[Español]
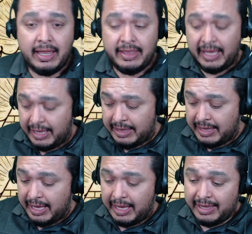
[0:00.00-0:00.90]
de,
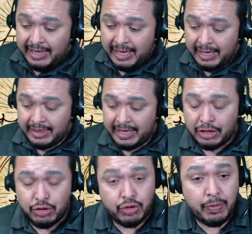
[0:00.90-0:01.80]
de, de
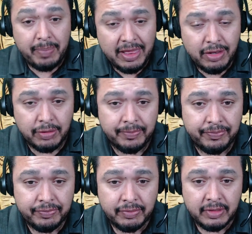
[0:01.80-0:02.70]
Antonio Pedro.
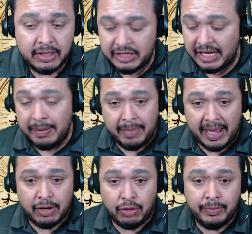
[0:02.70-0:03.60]
Sin
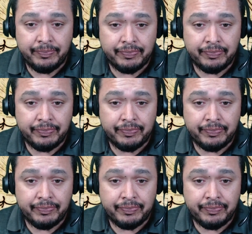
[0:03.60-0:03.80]
embargo,